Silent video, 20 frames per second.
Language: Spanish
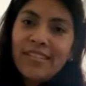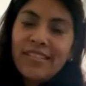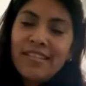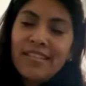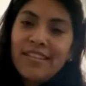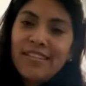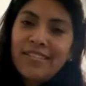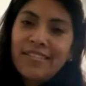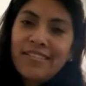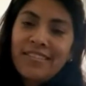
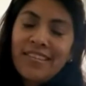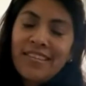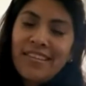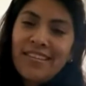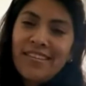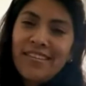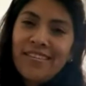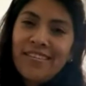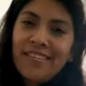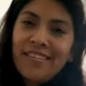
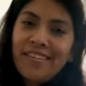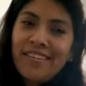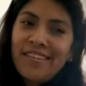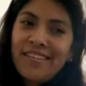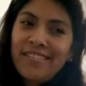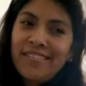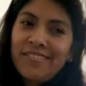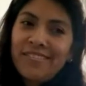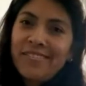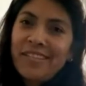Nací
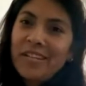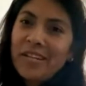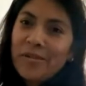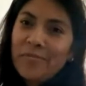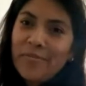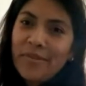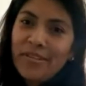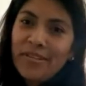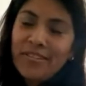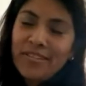en
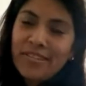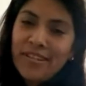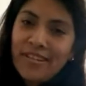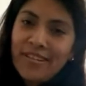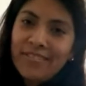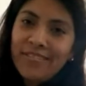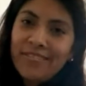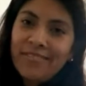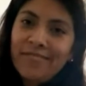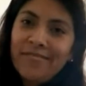
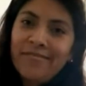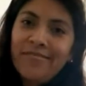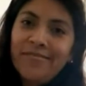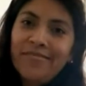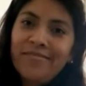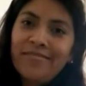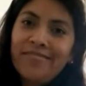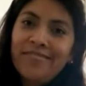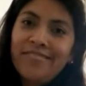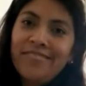Tecamachalco,
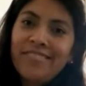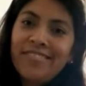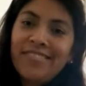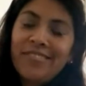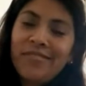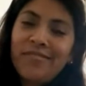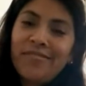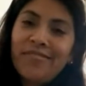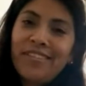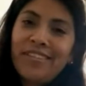
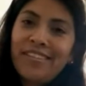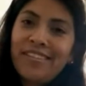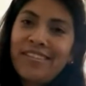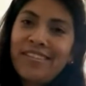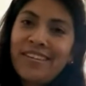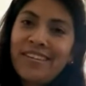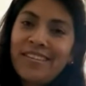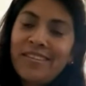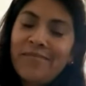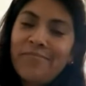soy
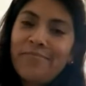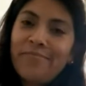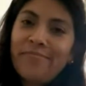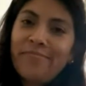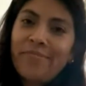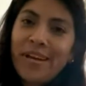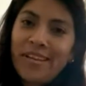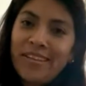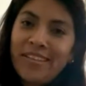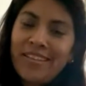hija de
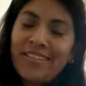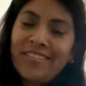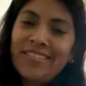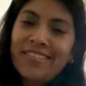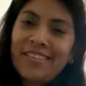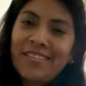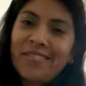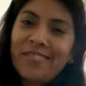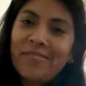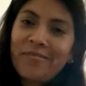
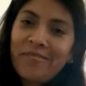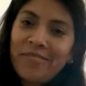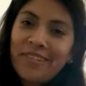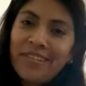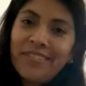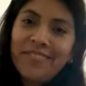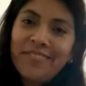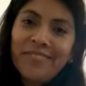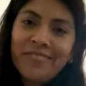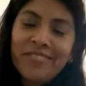padres
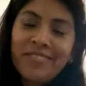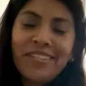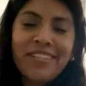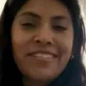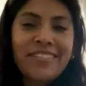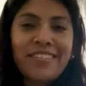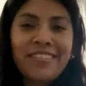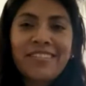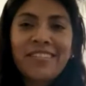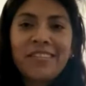católicos,
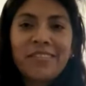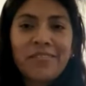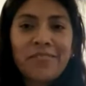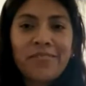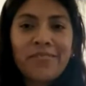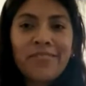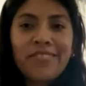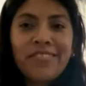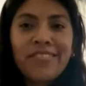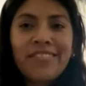gracias a
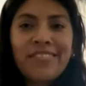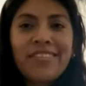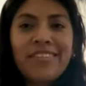Dios